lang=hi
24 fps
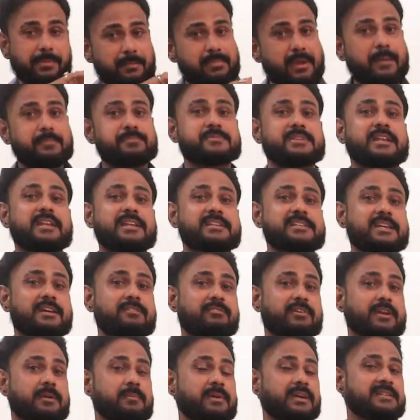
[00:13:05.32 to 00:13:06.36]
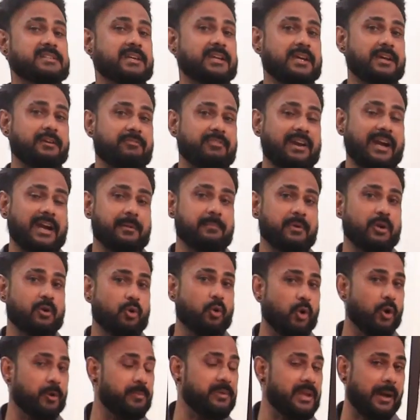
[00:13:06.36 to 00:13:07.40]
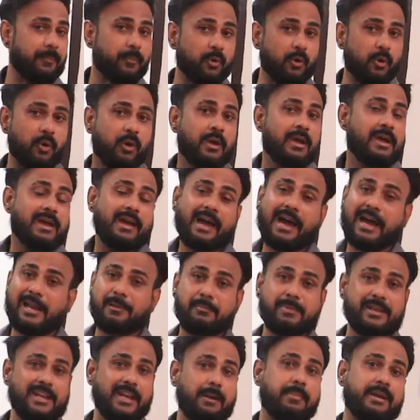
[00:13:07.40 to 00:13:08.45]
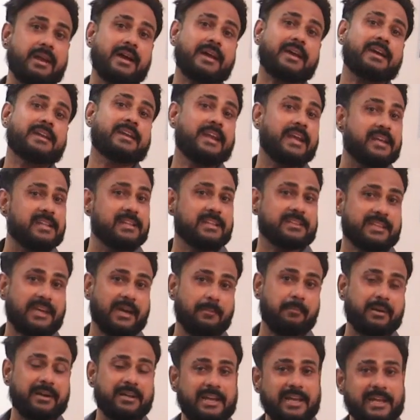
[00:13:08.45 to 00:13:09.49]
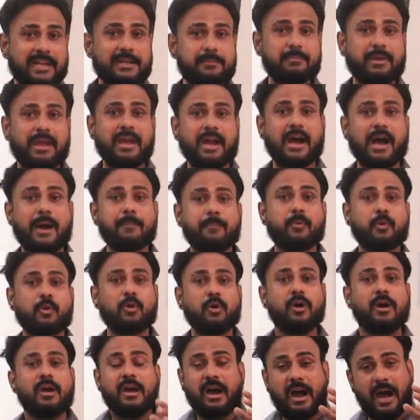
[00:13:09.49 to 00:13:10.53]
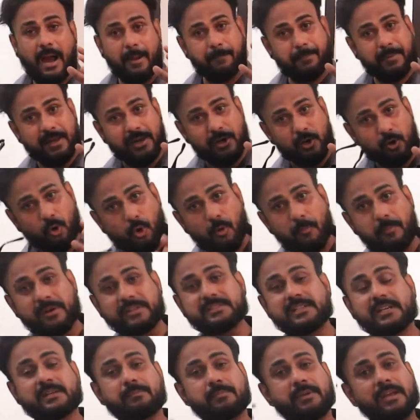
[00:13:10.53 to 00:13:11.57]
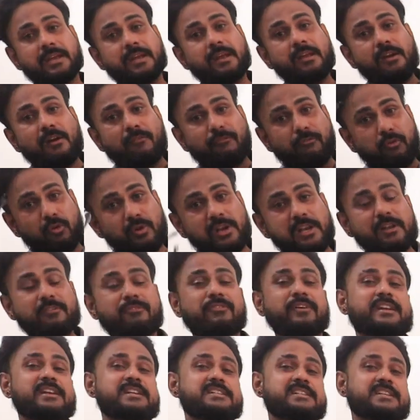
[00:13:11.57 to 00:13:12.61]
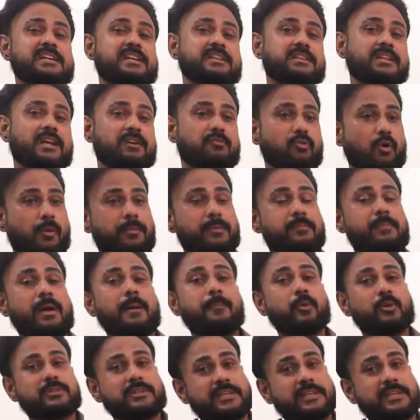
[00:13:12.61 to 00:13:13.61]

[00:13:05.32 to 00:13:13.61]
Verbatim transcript: पर भी आप चले जाइए वन बी के फ्लैट में कोई भी आपको एलमीरा बना के नहीं देता है बट लेकिन मैं आपको आपके लो बजट में फुल्ली फर्निश के अंदर वो भी मैं आपको